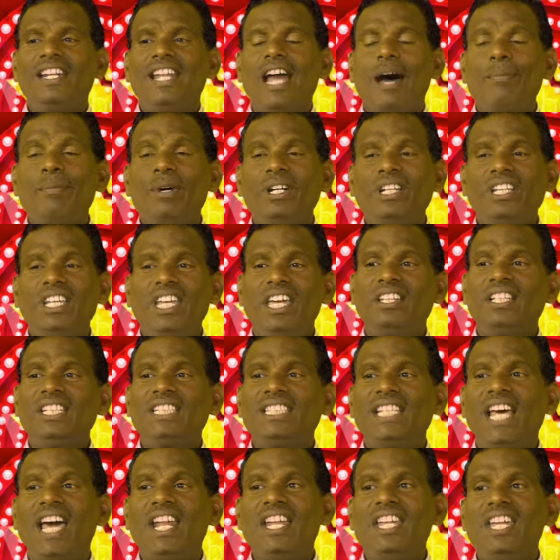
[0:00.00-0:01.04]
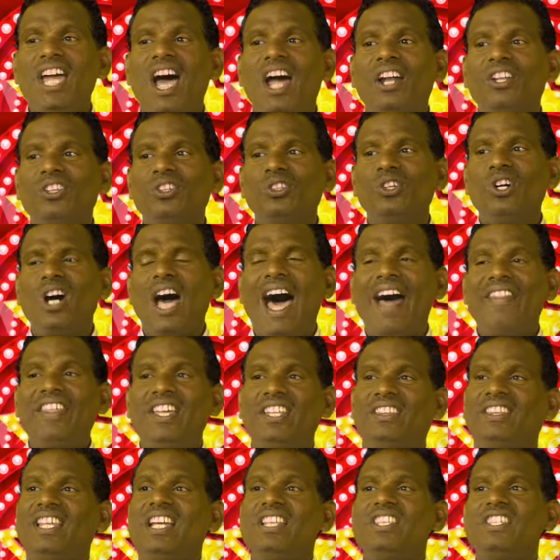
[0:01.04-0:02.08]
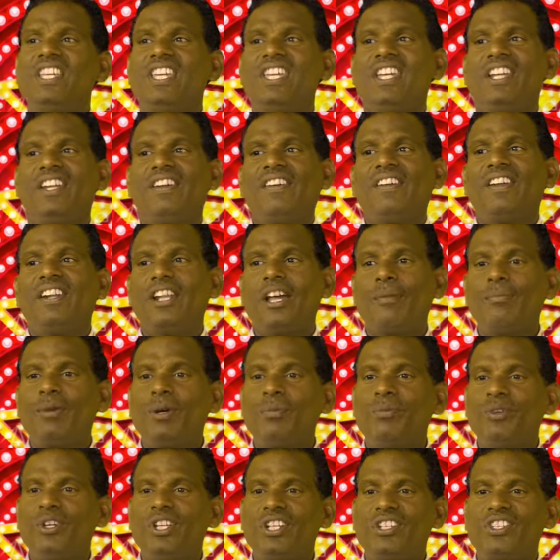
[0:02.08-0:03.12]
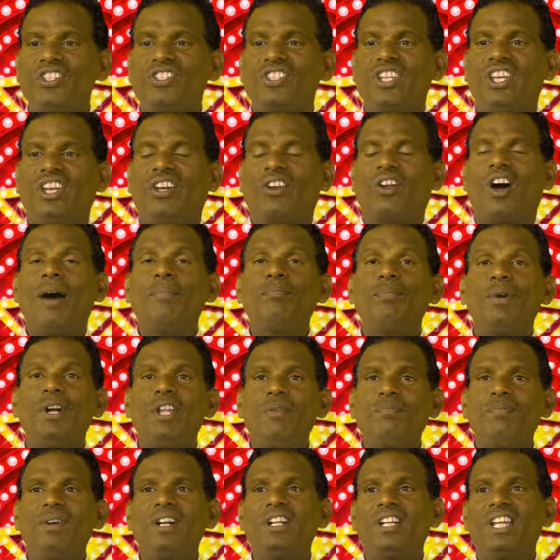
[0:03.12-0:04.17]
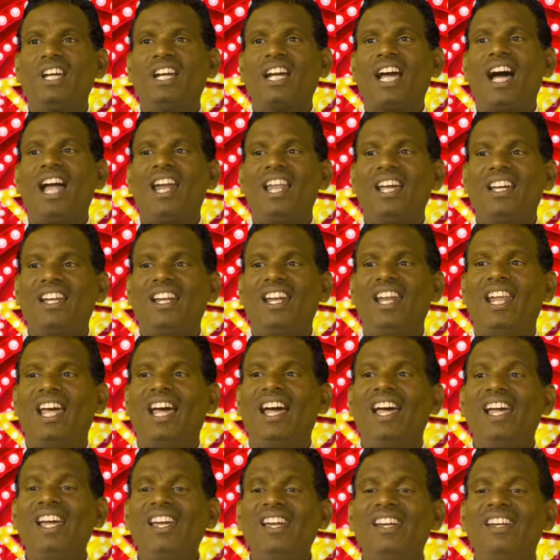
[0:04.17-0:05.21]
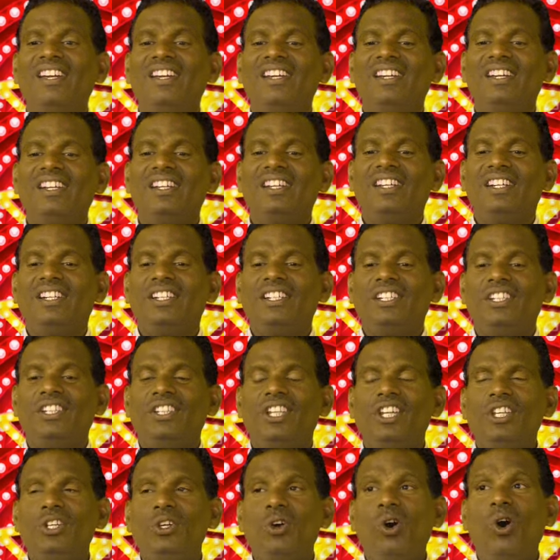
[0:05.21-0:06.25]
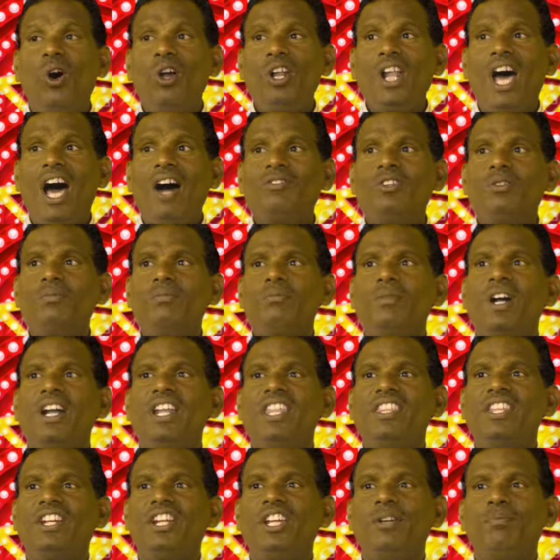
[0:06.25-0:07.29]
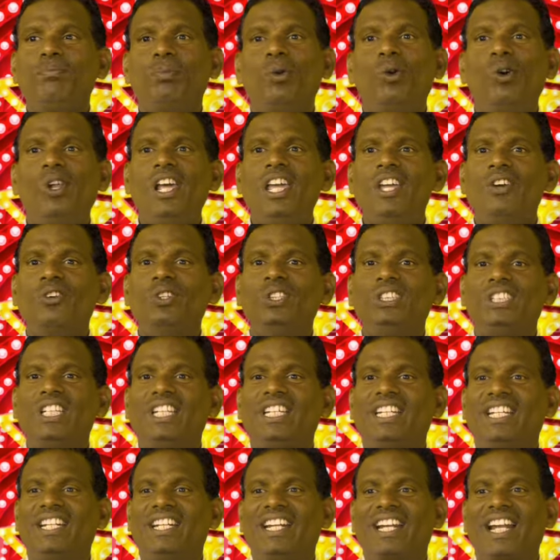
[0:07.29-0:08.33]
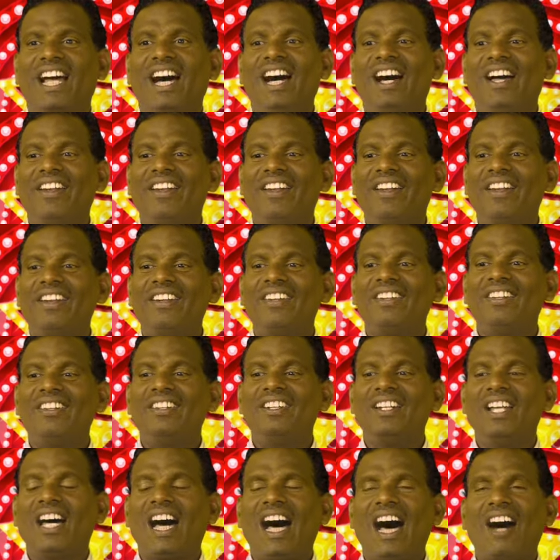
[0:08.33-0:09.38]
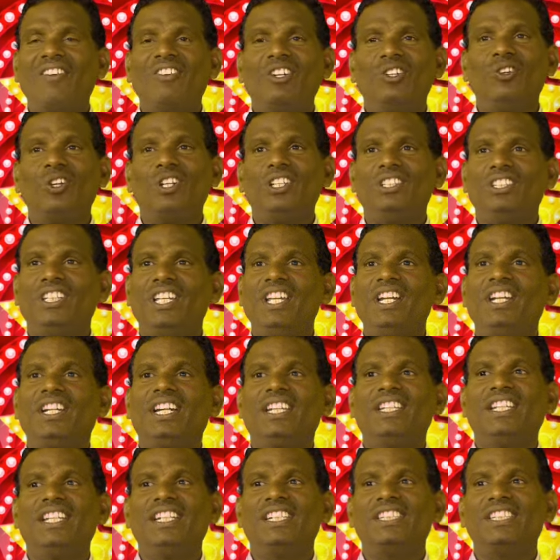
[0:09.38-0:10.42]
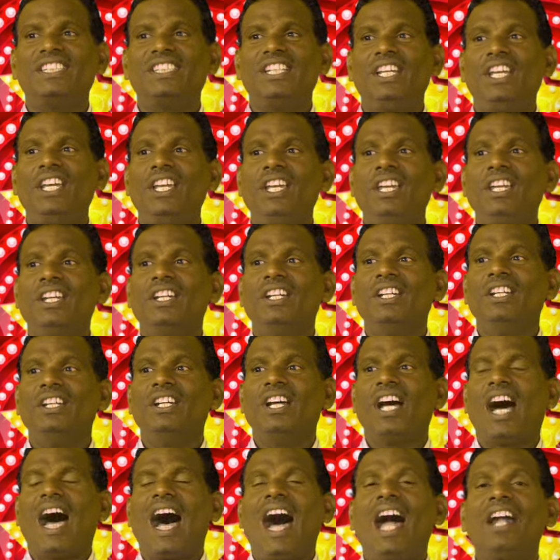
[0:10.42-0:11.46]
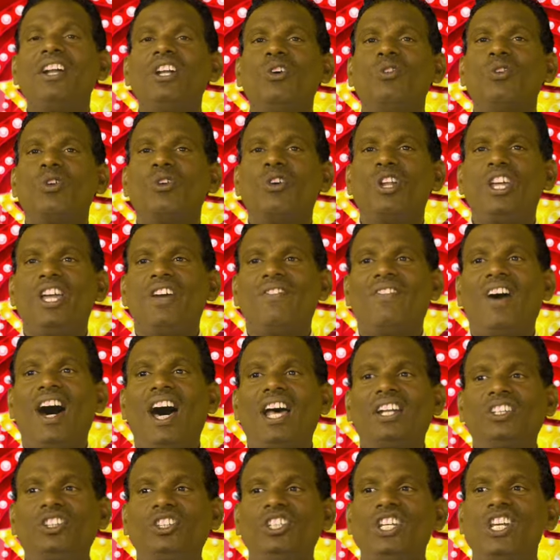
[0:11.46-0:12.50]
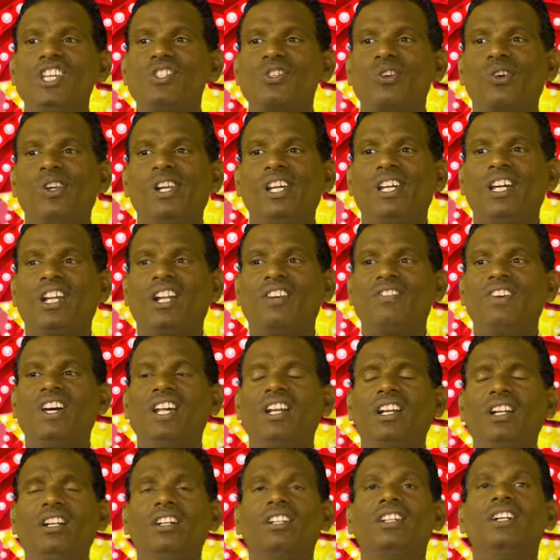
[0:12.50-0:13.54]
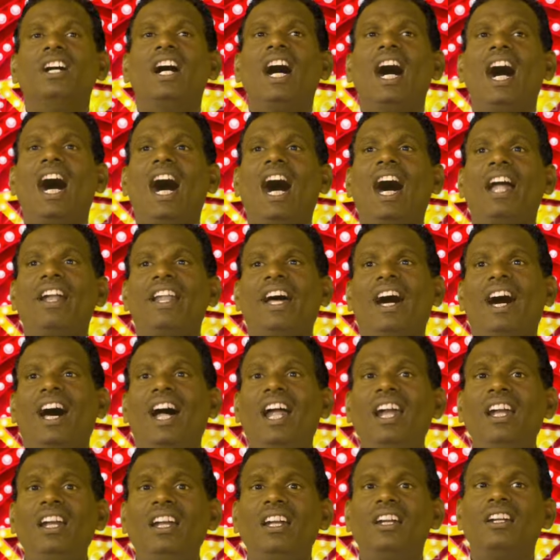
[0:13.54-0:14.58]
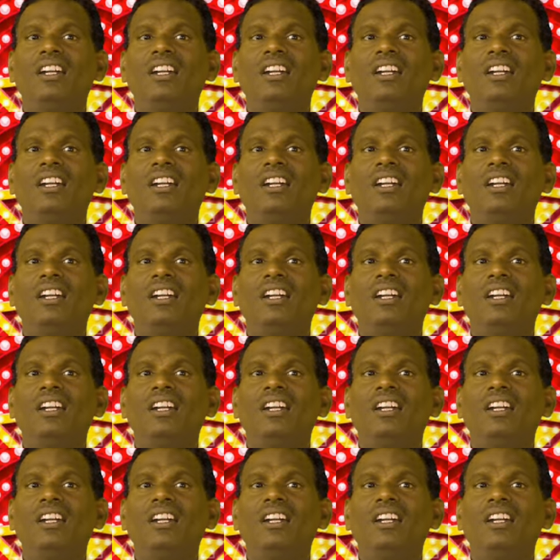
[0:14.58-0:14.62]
நமக்கு எது சரியானதோ அதைத்தான் செய்ய நம்ம முயற்சி செய்கிறோம் அப்படிப்பட்ட காலங்களில் இந்த யோனாவும் மனிதனைப் போல யோசிக்கின்றான் அவன் ஒரு தீர்க்கதரிசி ஆண்டவருடைய வார்த்தையை சொல்லுகிறவர் ஆனால்